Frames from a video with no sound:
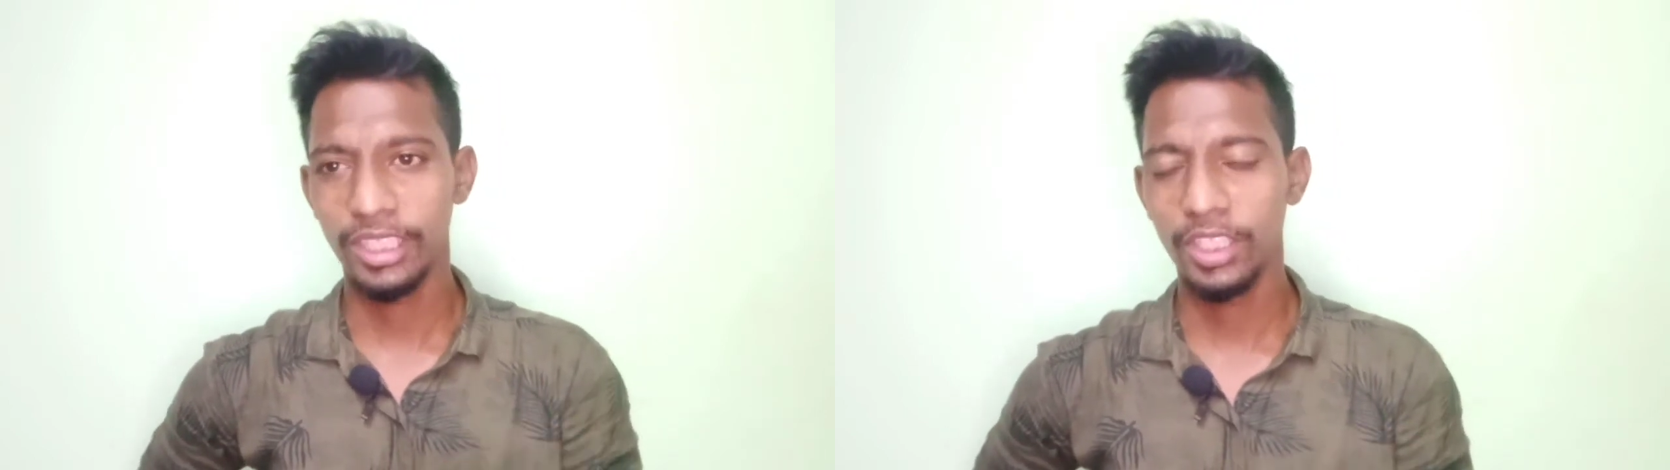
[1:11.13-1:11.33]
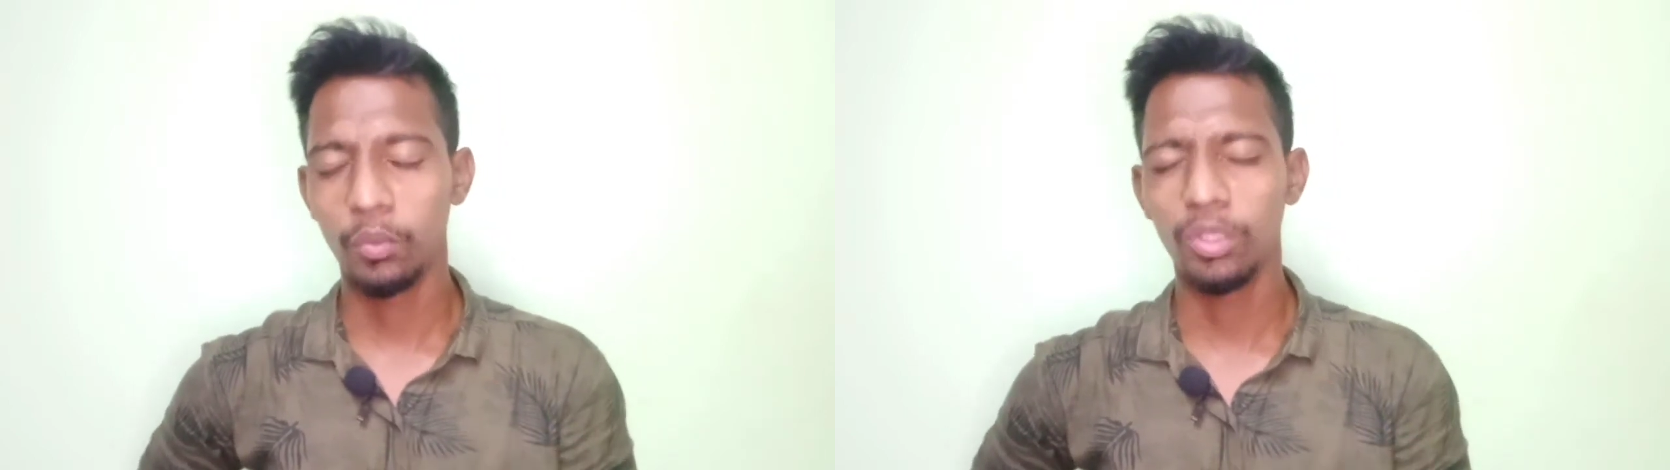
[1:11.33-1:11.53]

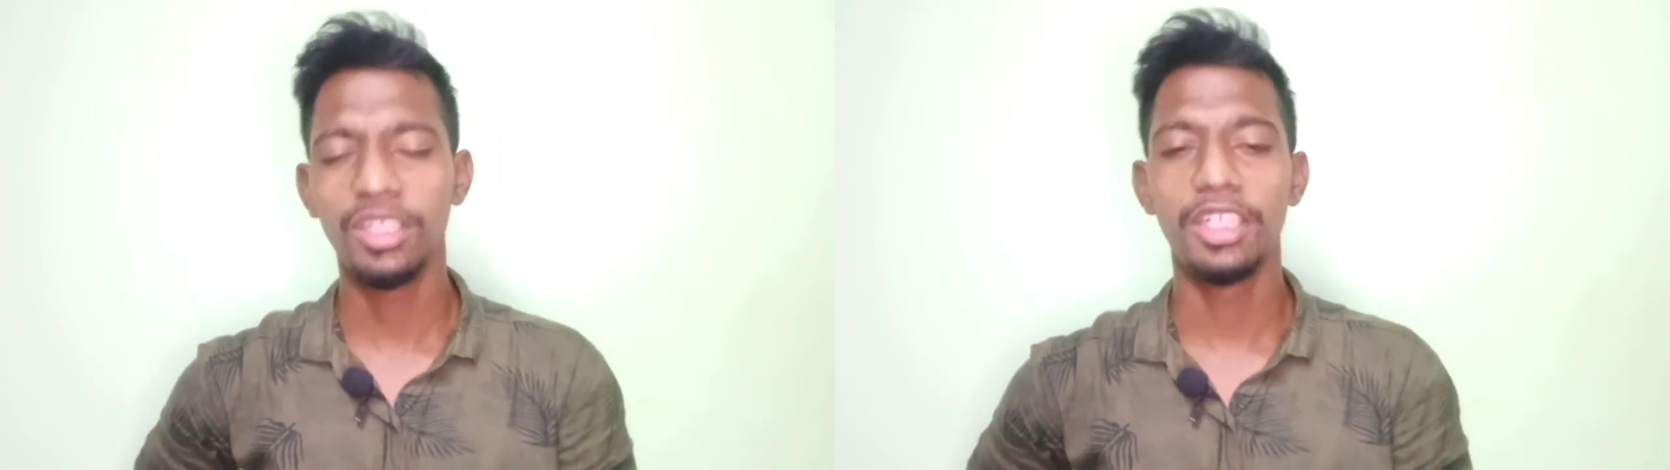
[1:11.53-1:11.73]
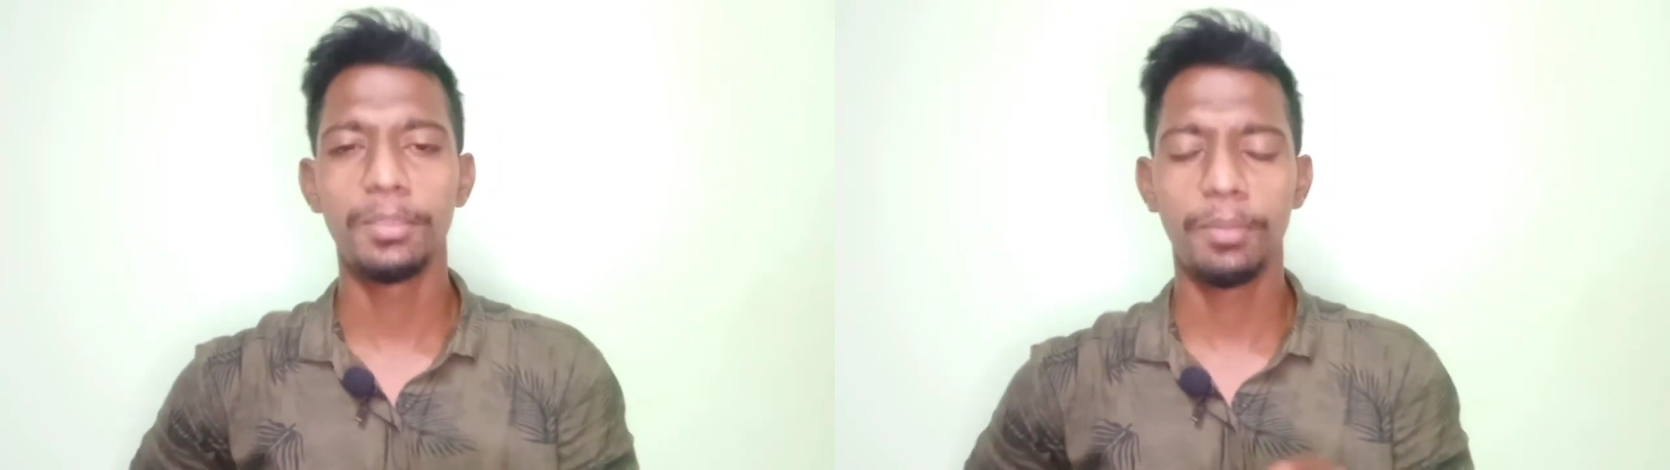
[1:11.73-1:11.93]
கீழே
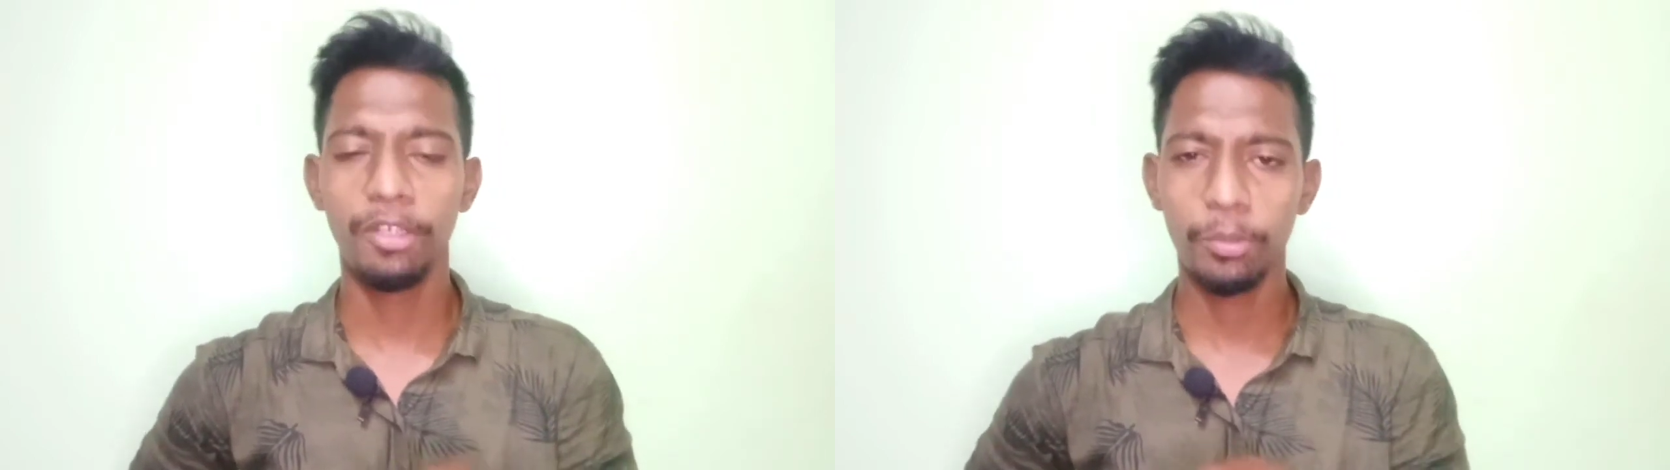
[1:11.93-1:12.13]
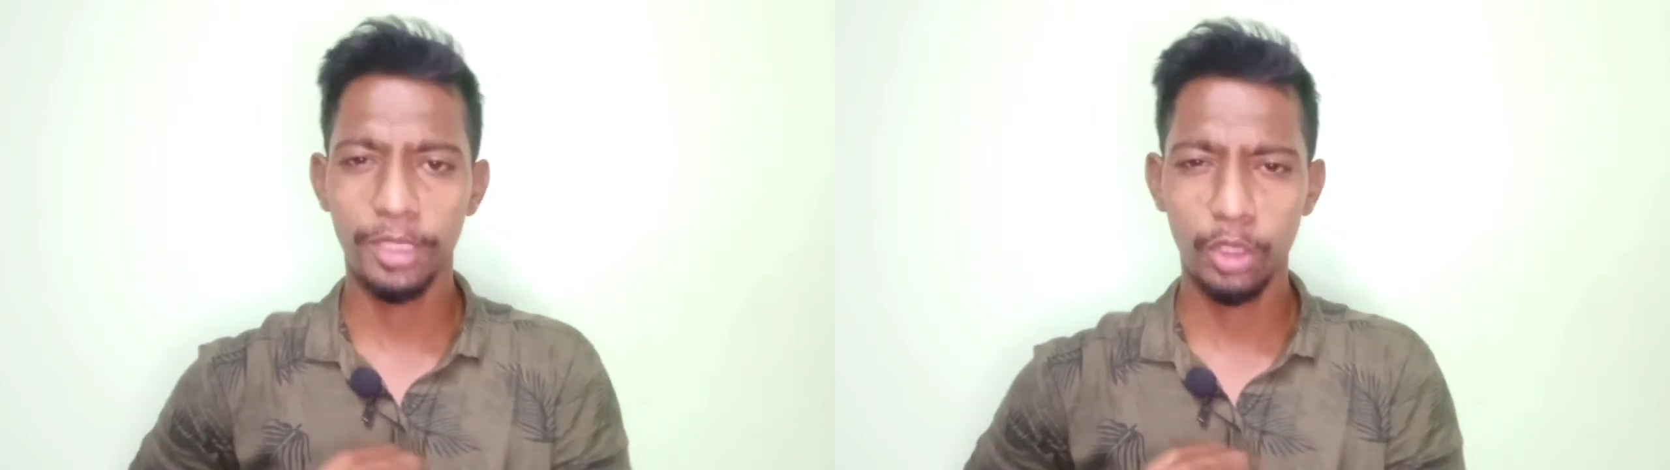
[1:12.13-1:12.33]
விழுந்து டிஸ்பிளே
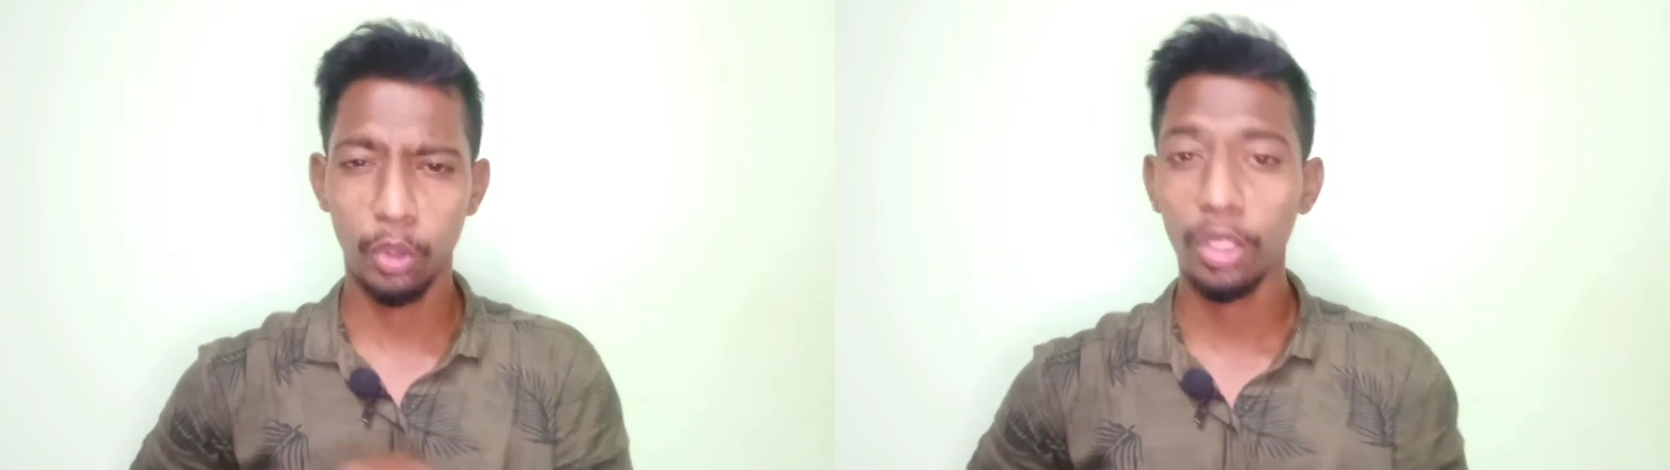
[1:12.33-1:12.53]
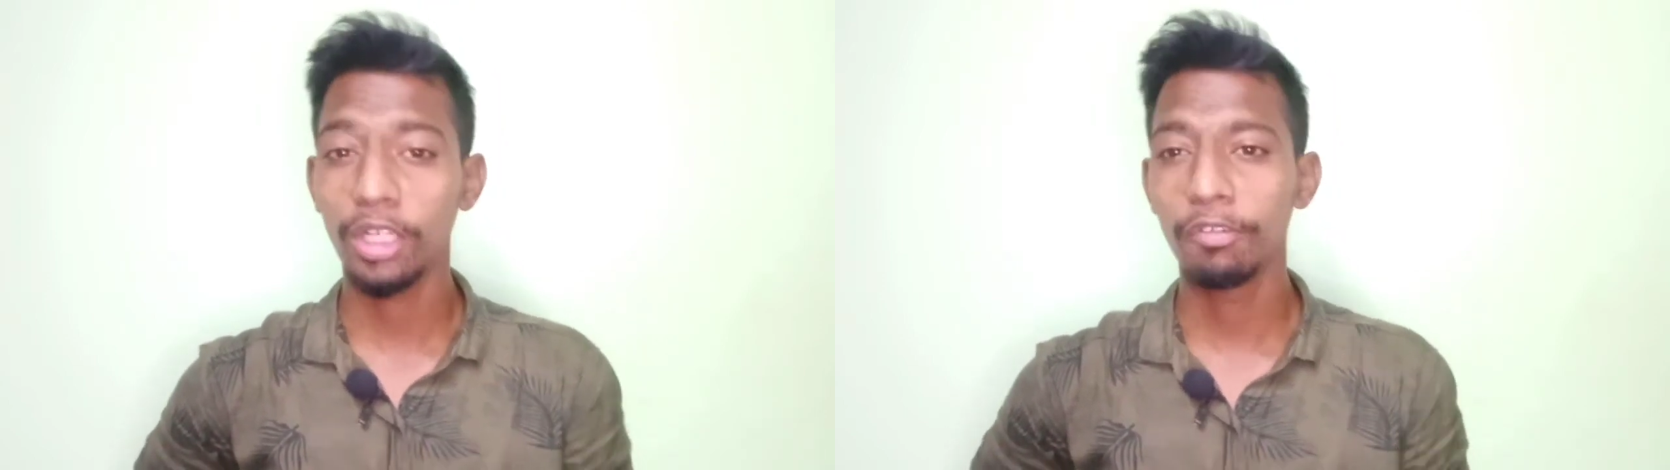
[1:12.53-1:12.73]
வந்து
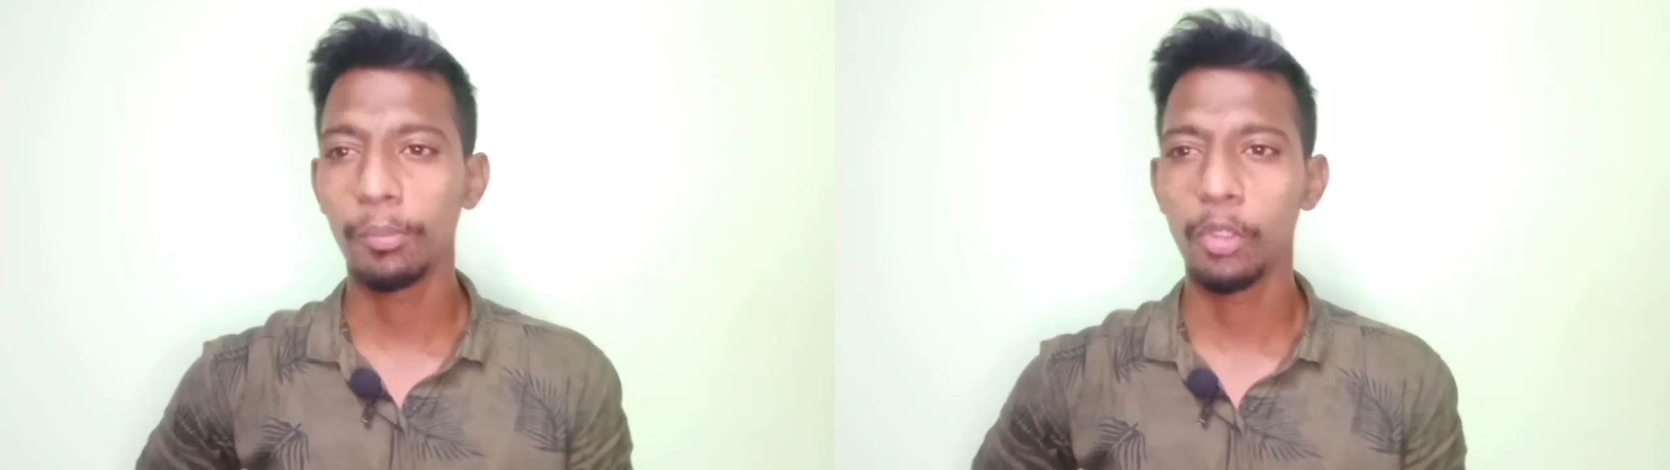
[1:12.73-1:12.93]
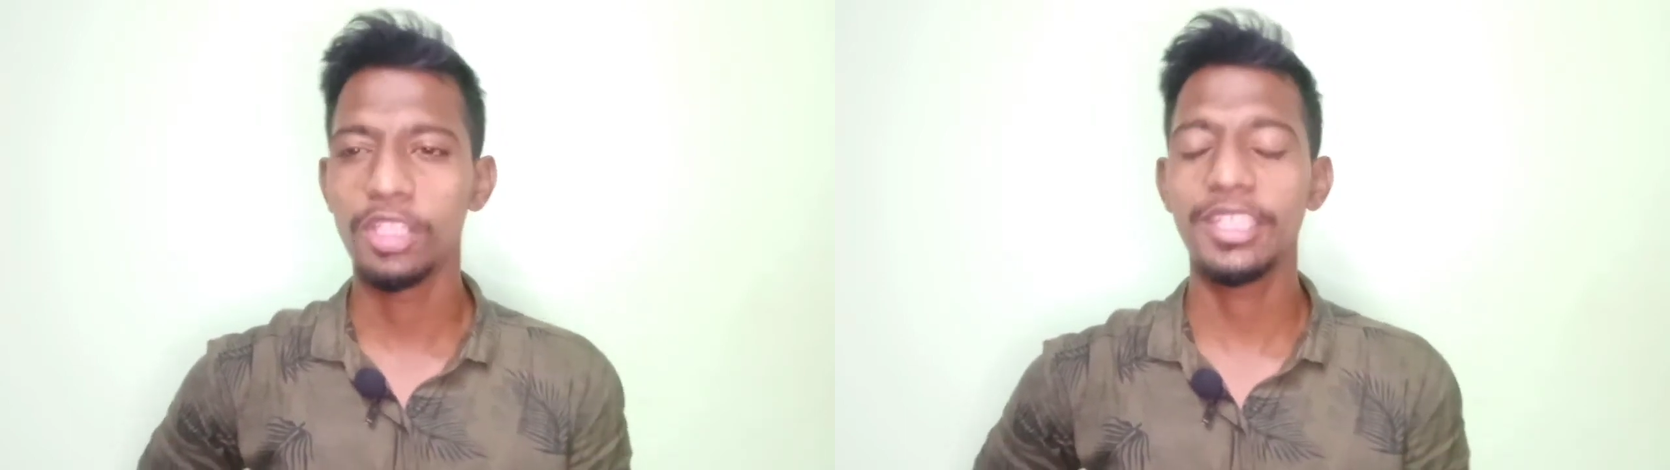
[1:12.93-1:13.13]
டோட்டலாகவே
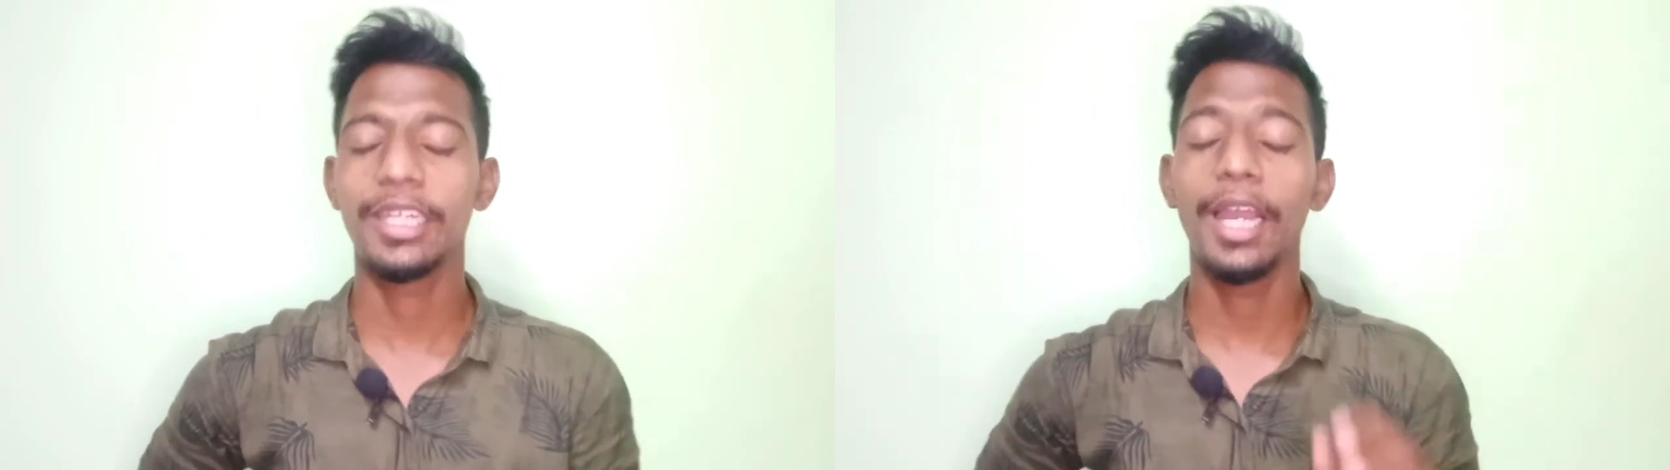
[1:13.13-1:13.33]
போயிடுச்சு